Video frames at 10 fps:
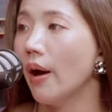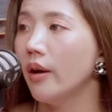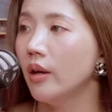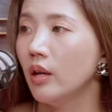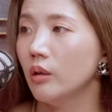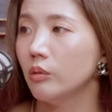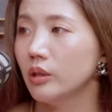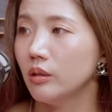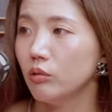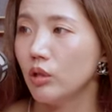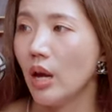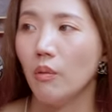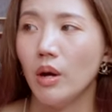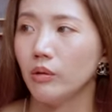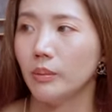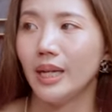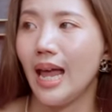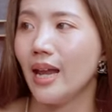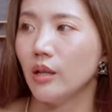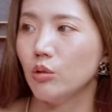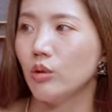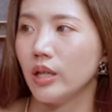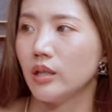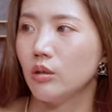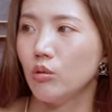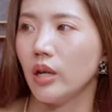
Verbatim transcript: 对，我长袜我他妈拉到最。